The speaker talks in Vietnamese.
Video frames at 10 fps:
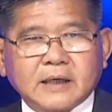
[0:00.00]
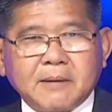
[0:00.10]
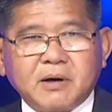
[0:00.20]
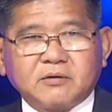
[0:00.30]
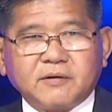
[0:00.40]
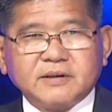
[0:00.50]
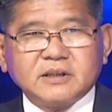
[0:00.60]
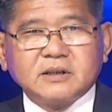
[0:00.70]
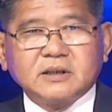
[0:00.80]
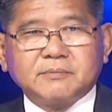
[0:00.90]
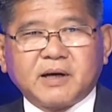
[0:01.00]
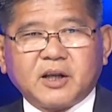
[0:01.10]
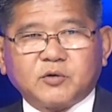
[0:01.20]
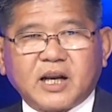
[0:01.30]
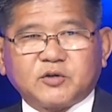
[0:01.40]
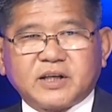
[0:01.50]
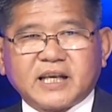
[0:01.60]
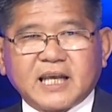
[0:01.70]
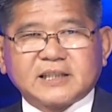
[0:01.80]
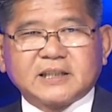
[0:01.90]
Cảm ơn quý vị giữ màn hình của đài truyền
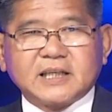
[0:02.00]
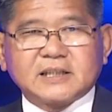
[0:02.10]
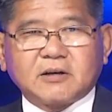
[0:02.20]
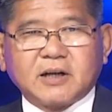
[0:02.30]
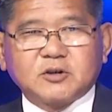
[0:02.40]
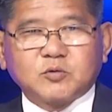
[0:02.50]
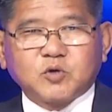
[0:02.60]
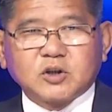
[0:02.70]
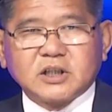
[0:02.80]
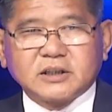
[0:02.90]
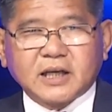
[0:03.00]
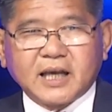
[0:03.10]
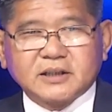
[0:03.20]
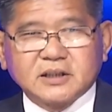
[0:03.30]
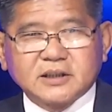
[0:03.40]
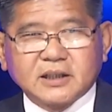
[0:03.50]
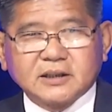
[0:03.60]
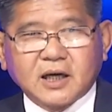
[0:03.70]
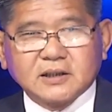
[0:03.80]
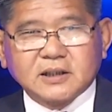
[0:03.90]
hình SCT. Sau đây chúng tôi xin trở lại chương
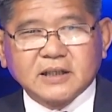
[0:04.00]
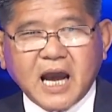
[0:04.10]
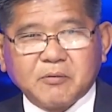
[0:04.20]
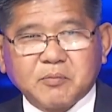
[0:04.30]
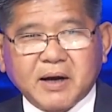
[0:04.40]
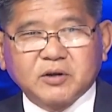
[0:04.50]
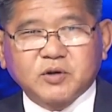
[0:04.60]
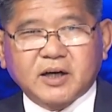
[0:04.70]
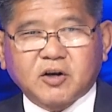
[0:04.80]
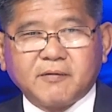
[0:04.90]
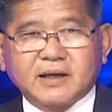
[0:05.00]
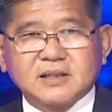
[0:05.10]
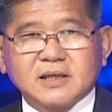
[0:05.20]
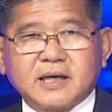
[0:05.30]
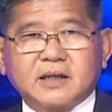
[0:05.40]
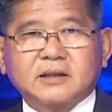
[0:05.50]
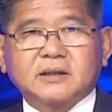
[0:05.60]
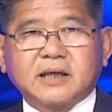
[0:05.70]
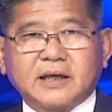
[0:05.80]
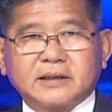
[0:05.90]
trình Thời sự 247. Tôi đang nói về cái sự kiện
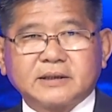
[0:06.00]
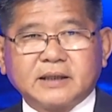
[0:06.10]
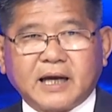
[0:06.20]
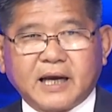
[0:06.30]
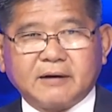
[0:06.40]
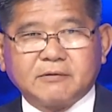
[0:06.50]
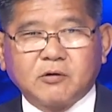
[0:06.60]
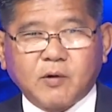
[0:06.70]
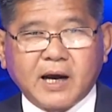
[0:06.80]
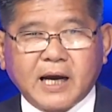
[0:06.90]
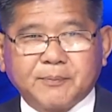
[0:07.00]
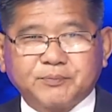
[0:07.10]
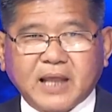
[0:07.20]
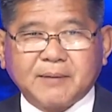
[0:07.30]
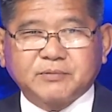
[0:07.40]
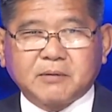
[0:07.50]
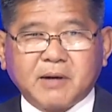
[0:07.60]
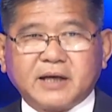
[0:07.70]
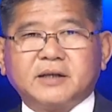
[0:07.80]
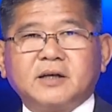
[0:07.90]
ngày thứ hai vừa qua 28 tháng
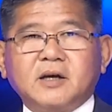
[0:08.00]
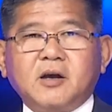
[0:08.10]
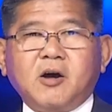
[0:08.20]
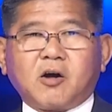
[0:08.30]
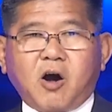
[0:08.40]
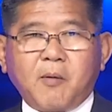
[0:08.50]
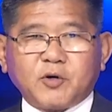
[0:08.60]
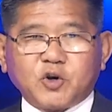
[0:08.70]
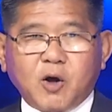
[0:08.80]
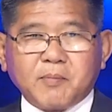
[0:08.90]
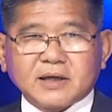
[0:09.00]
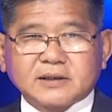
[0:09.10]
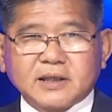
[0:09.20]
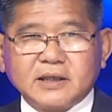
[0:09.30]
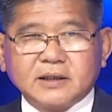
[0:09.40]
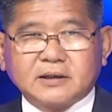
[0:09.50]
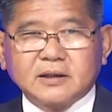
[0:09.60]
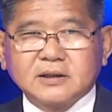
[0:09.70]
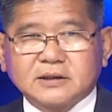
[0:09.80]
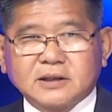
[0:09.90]
7. Có một nhóm bác sĩ
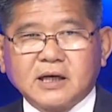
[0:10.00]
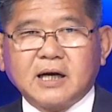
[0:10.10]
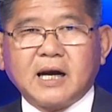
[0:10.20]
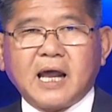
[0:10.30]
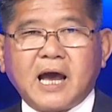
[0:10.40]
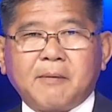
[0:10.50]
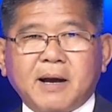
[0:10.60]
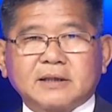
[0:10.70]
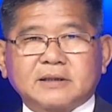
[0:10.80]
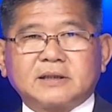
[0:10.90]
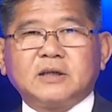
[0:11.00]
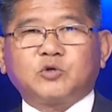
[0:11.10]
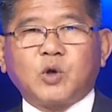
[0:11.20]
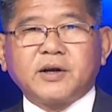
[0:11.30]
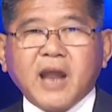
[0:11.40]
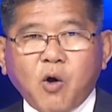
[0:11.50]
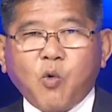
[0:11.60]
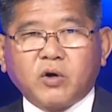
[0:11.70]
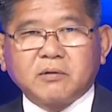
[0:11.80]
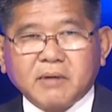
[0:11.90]
tự xưng là bác sĩ tuyến
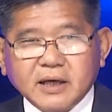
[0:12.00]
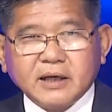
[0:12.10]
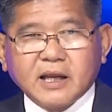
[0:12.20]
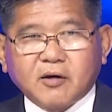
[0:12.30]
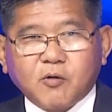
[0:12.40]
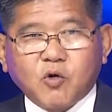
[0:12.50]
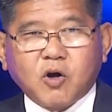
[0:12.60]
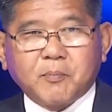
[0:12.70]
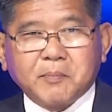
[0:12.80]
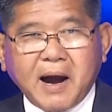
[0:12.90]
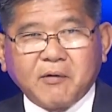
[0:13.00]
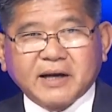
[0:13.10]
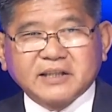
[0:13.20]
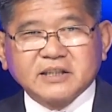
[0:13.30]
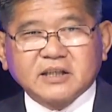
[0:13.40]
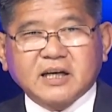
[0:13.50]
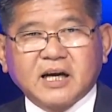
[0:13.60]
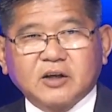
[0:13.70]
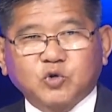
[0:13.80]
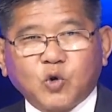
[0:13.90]
đầu của nước Mỹ đã có cuộc họp báo ngay trước
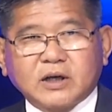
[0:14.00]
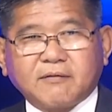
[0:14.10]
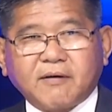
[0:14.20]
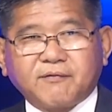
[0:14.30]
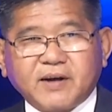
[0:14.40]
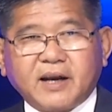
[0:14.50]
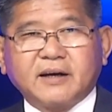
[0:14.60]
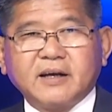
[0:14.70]
Tối cao Pháp viện